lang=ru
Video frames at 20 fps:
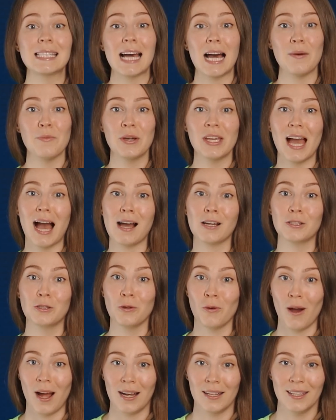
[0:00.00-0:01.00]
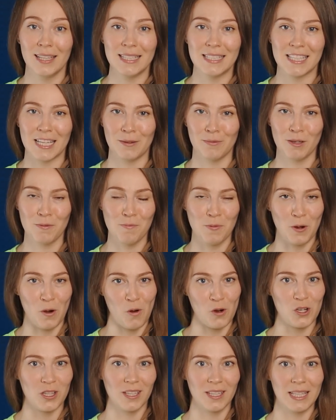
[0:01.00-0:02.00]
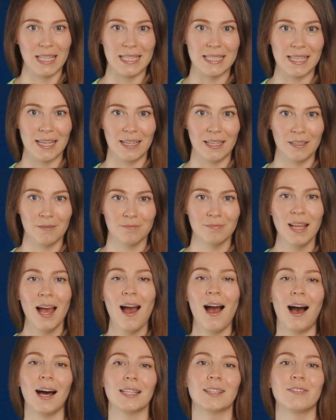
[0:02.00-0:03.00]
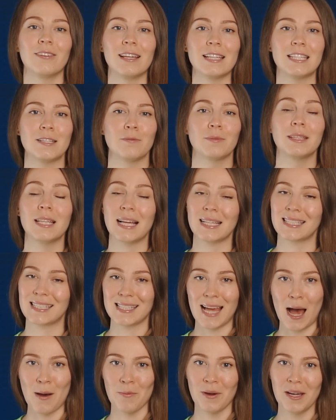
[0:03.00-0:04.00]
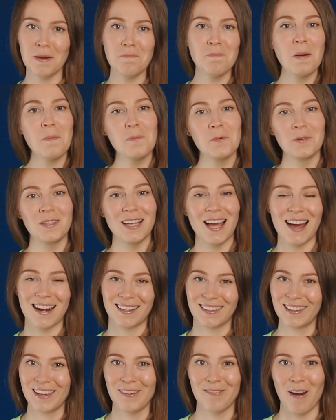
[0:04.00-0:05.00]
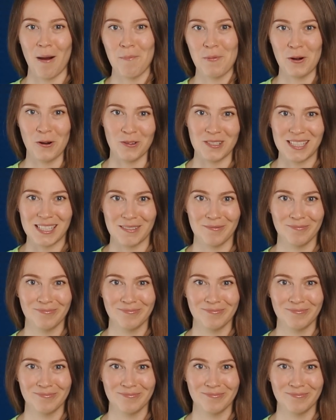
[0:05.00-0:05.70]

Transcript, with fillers: самой актуальной темой прошлой недели. Ответим на самые популярные вопросы.